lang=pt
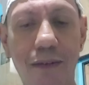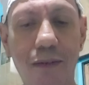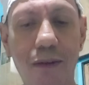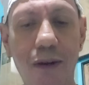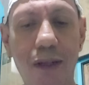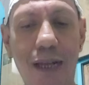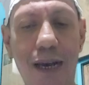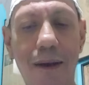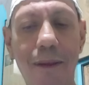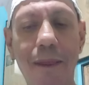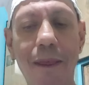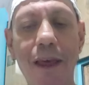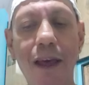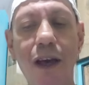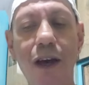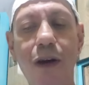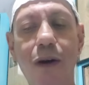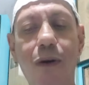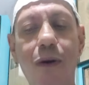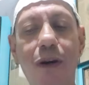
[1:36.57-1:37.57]
Vamos lá.
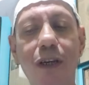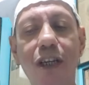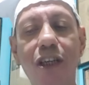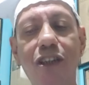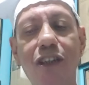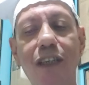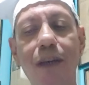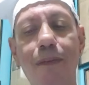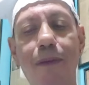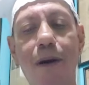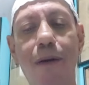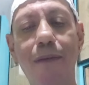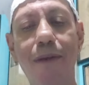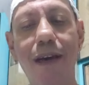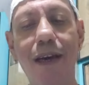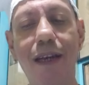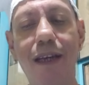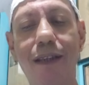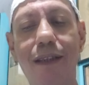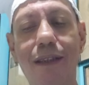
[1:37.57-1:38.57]
Corinthians e
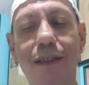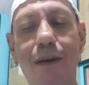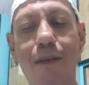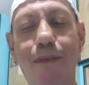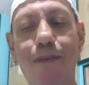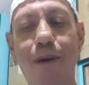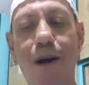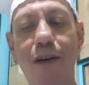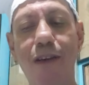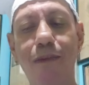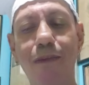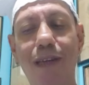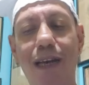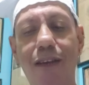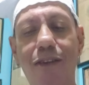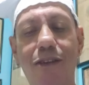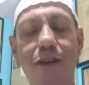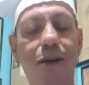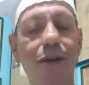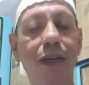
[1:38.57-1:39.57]
Palmeiras, São Paulo e
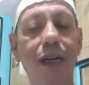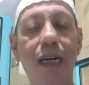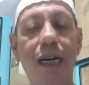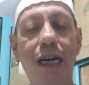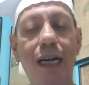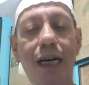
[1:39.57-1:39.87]
Mirassol.